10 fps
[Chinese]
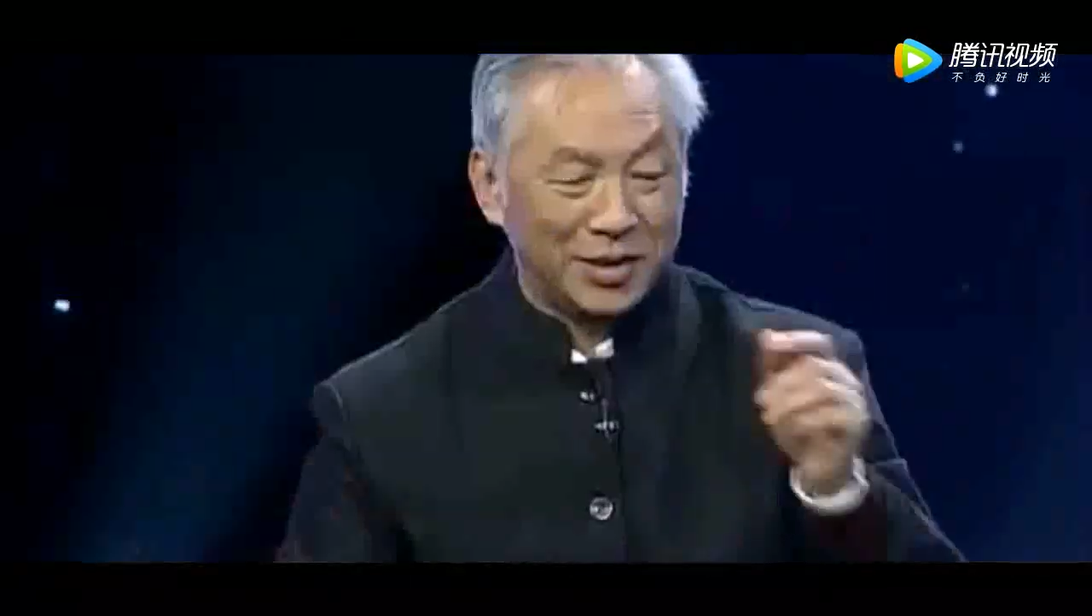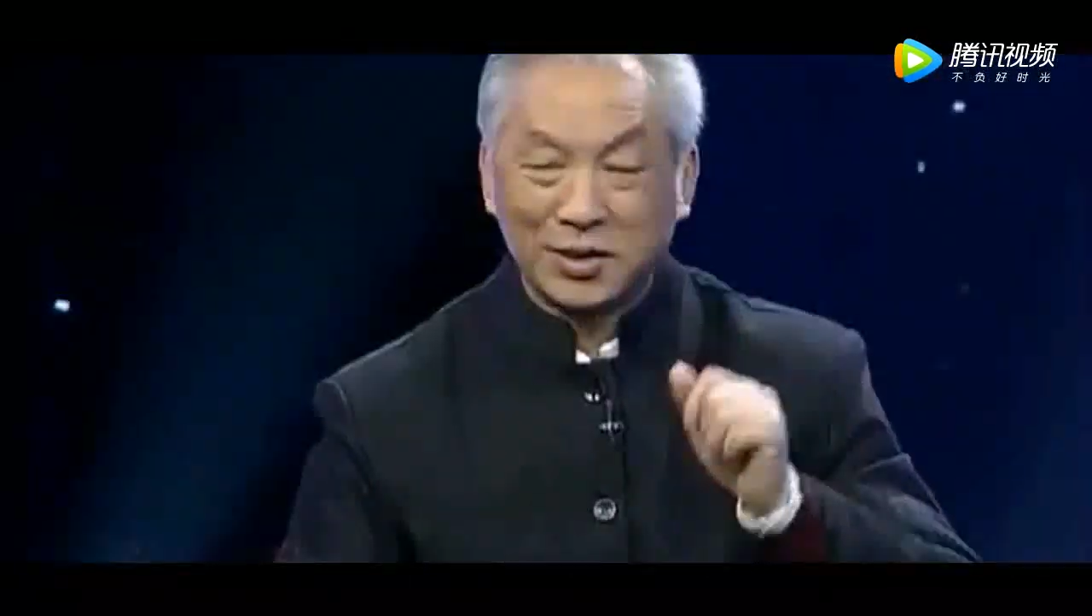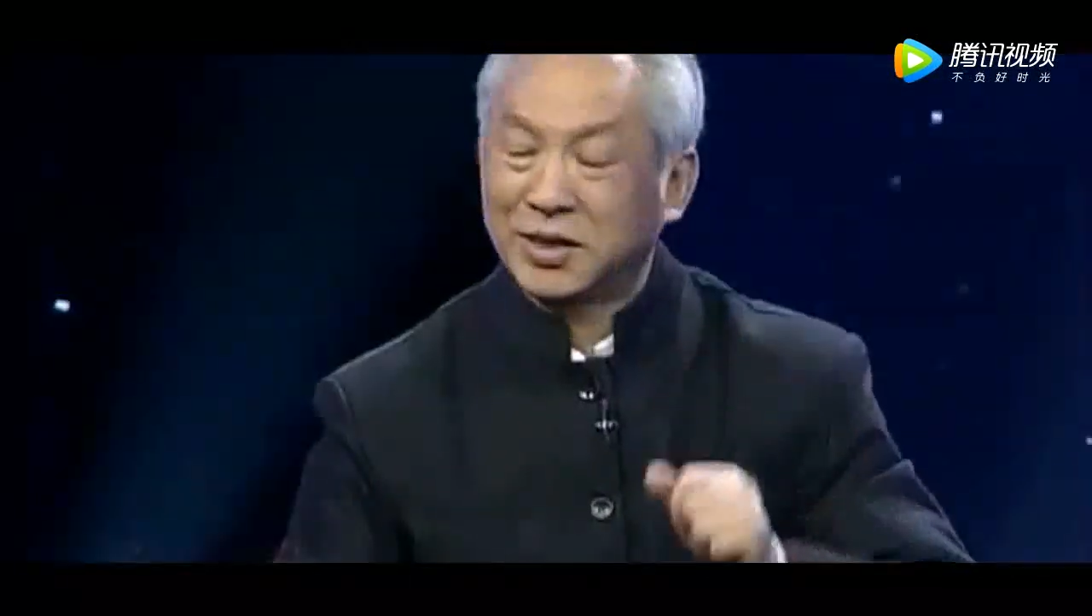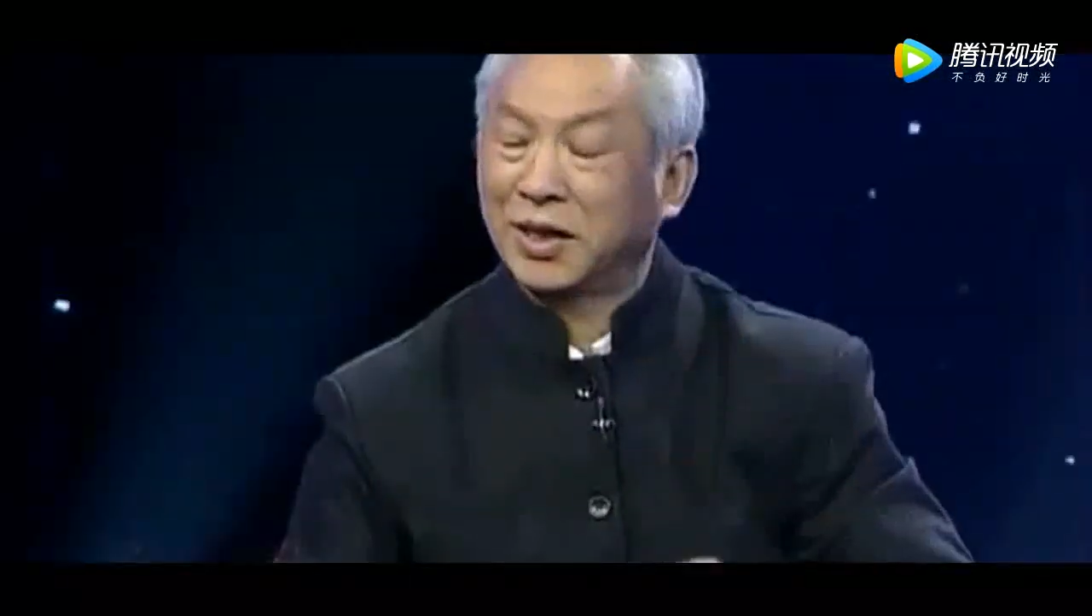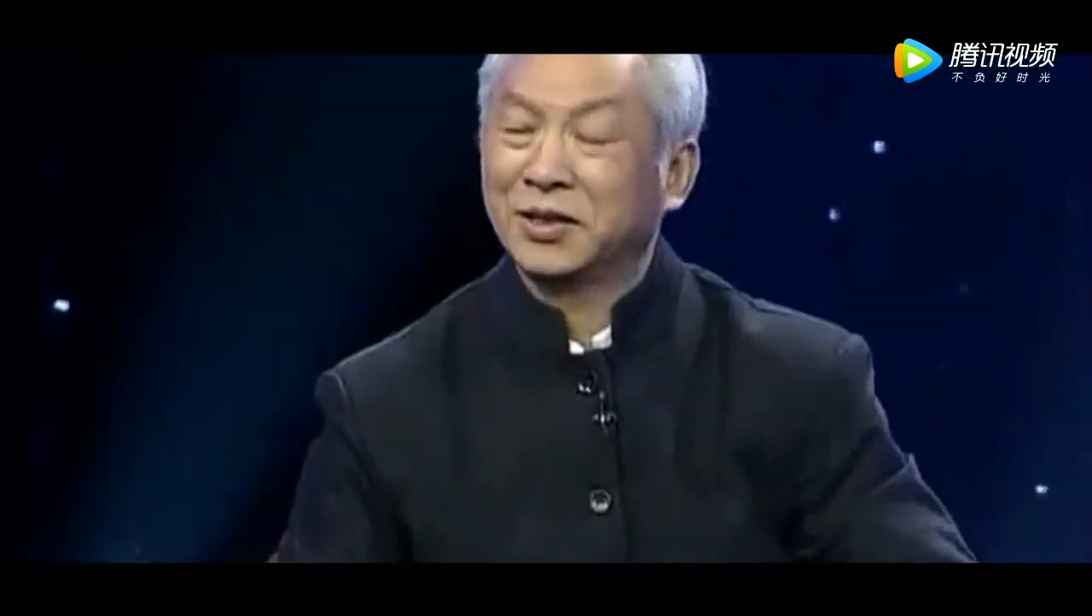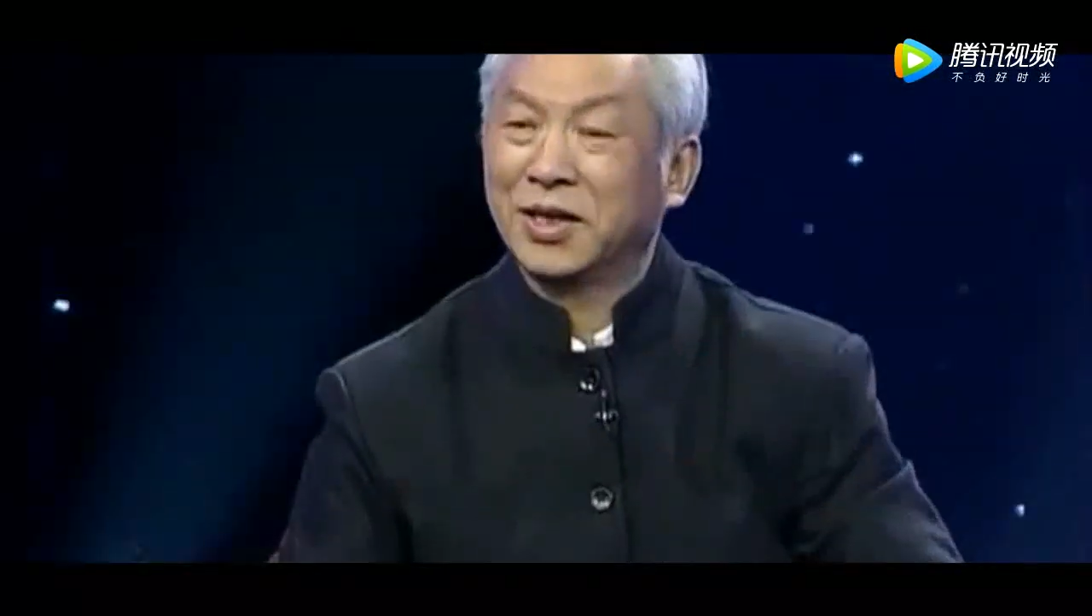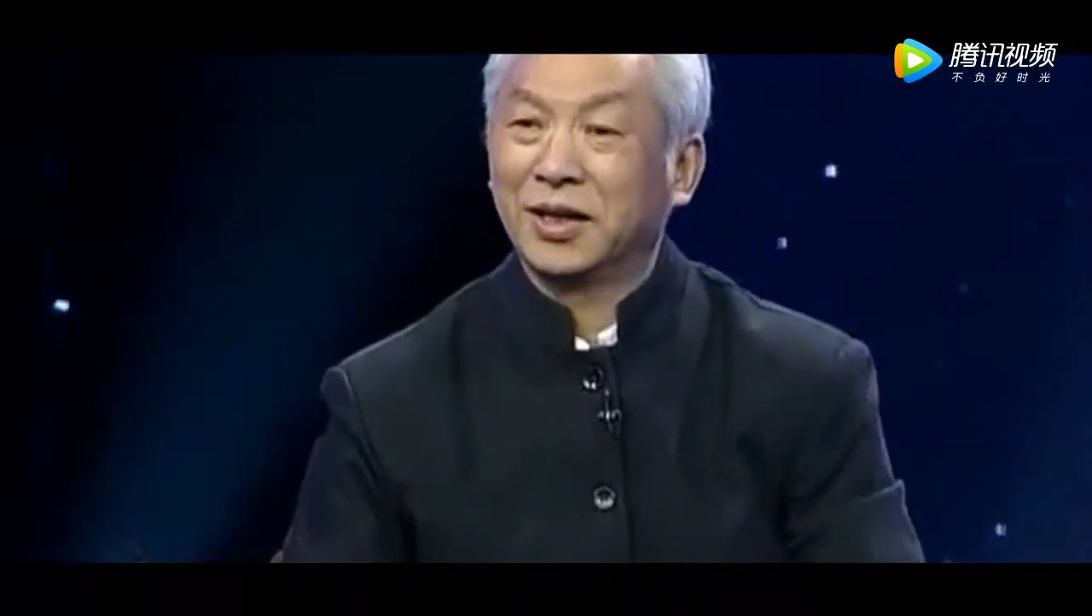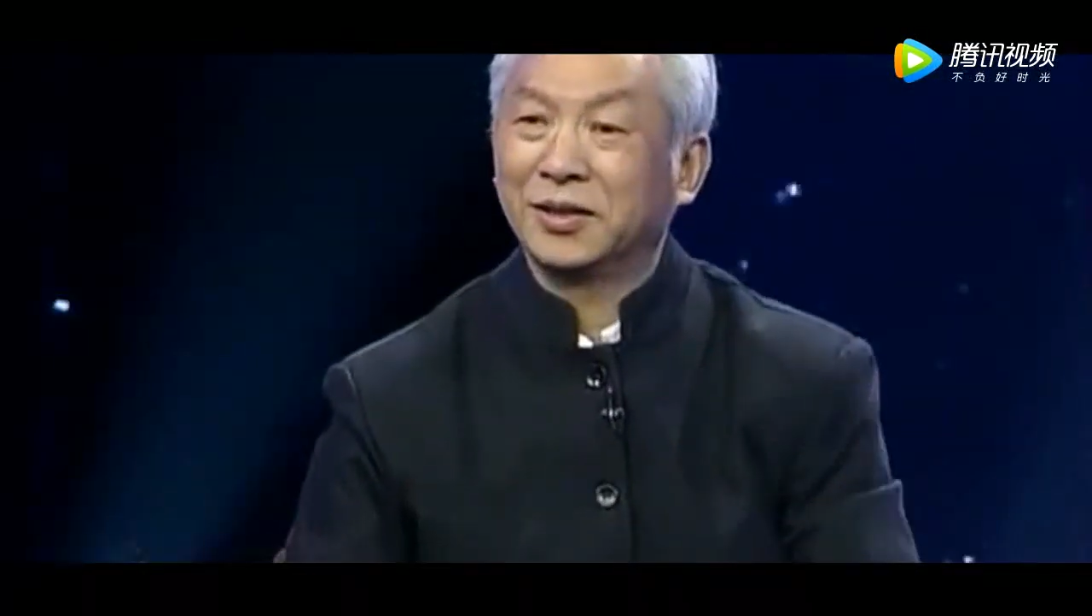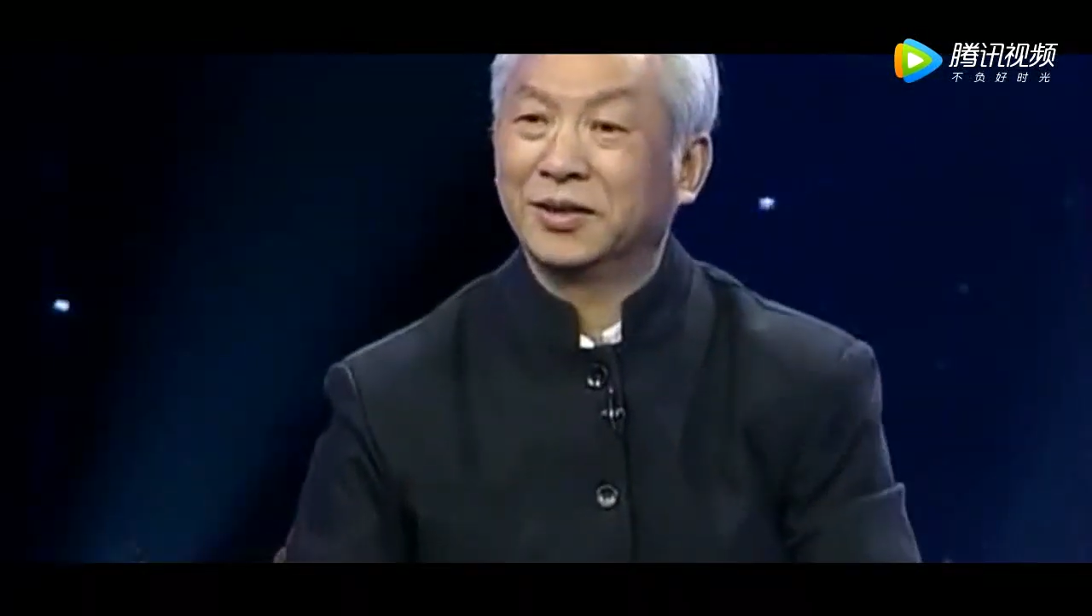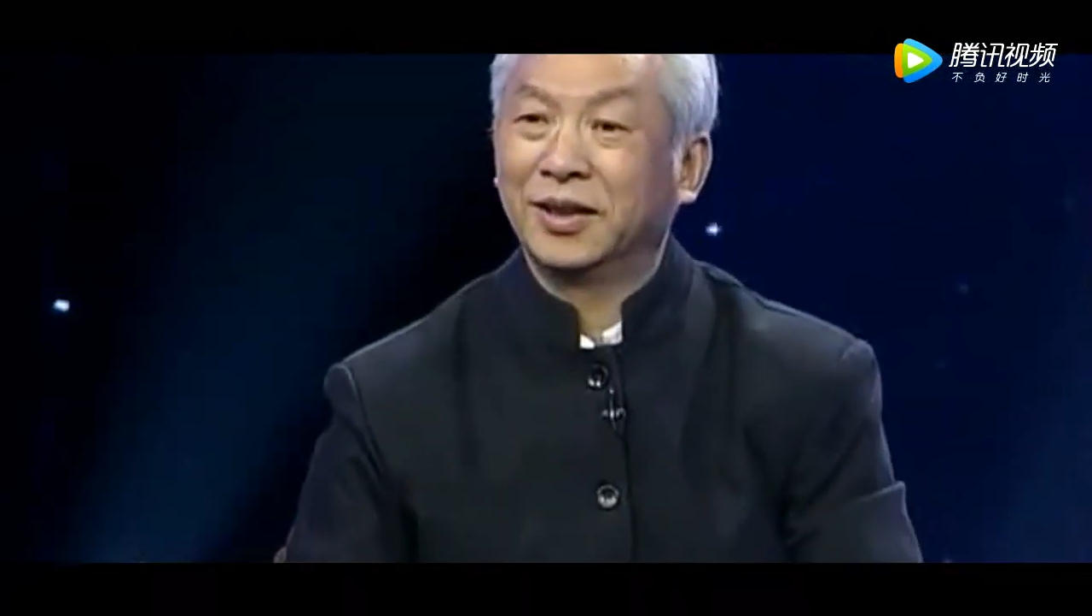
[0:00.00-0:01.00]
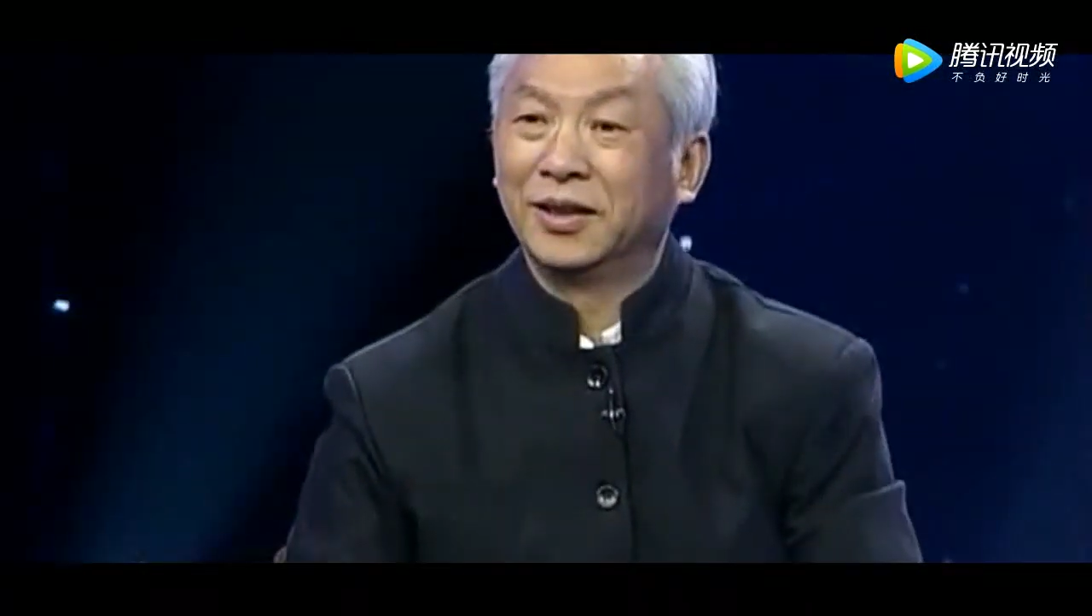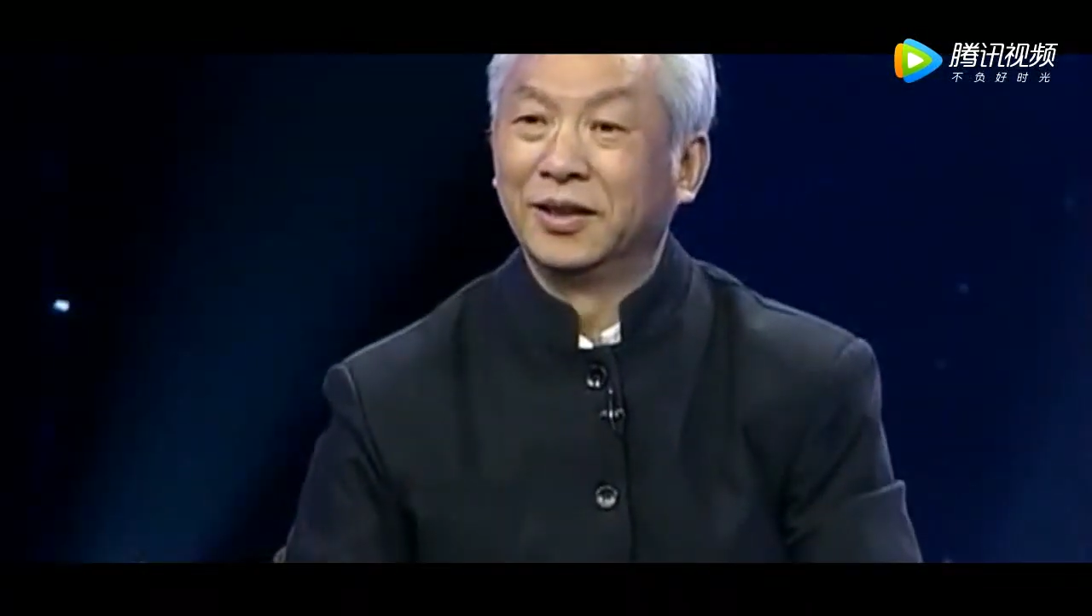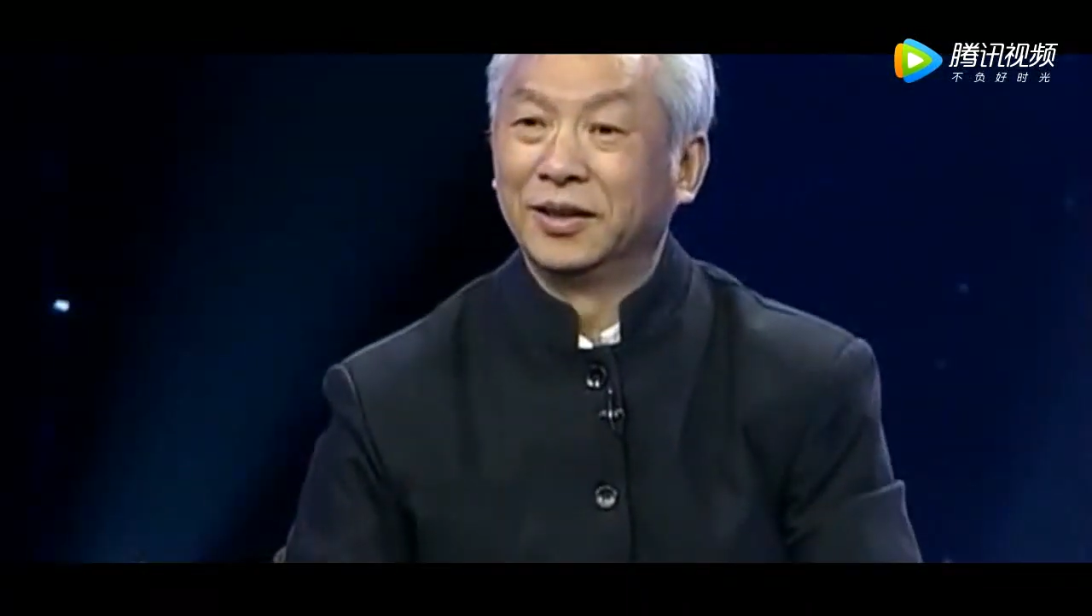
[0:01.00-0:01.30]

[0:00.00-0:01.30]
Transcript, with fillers: 你调节化解。